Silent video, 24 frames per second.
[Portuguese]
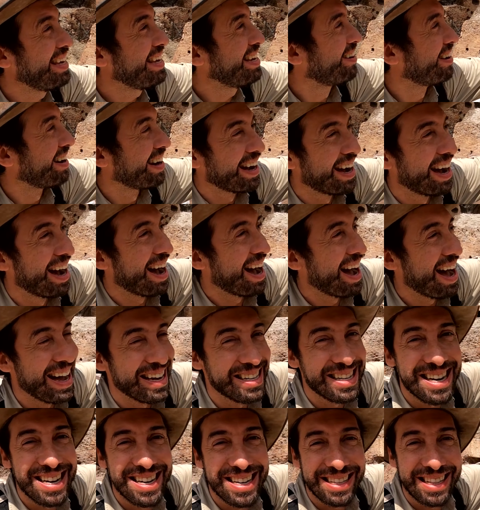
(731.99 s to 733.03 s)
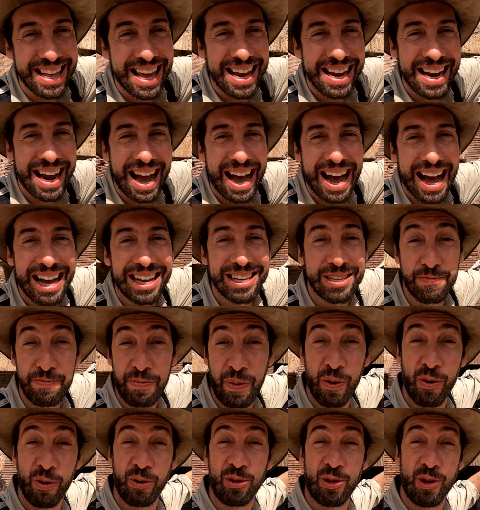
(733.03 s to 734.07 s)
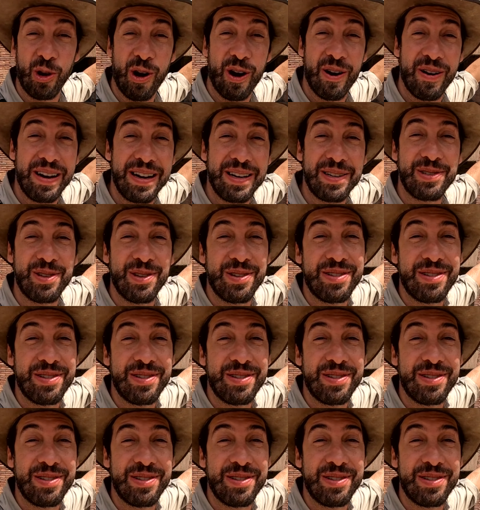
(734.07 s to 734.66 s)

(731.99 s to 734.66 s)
Aqui, ó, a gente tem as poltronas dos